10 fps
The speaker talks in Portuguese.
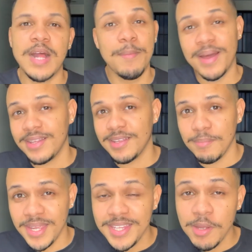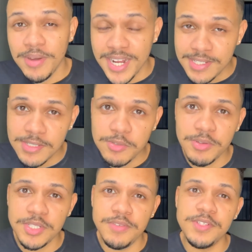A Mari também tem um grande
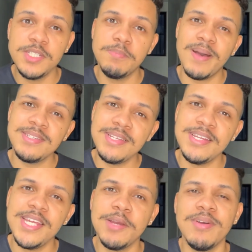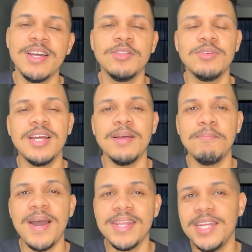sonho de dividir parceria com a cantora
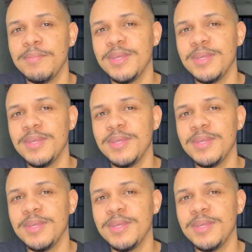Marília